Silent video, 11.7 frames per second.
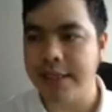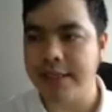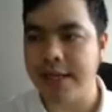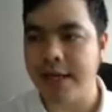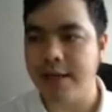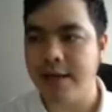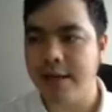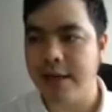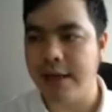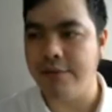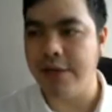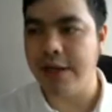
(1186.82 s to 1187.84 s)
thấy rằng
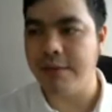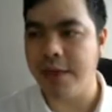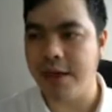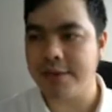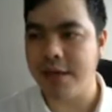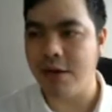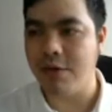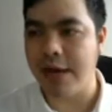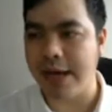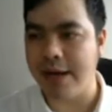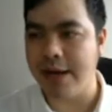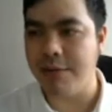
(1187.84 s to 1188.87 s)
là VSM sau
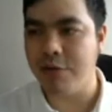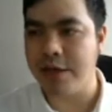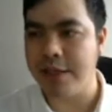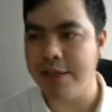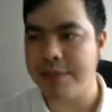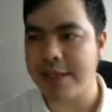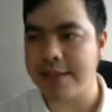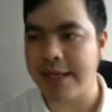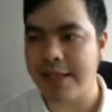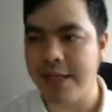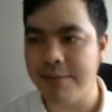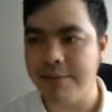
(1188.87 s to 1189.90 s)
lại là một cái nhịp tăng
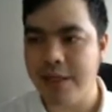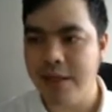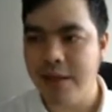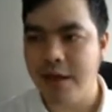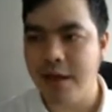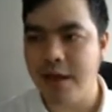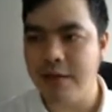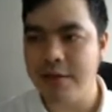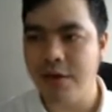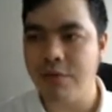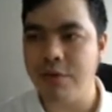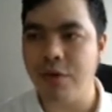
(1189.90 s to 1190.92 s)
dài tiếp. À,
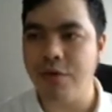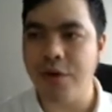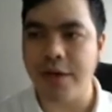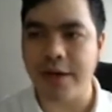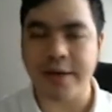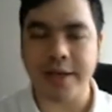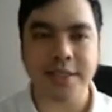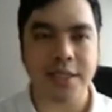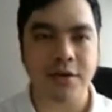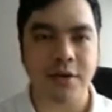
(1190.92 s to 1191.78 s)
giống cổ phiếu nào các anh chị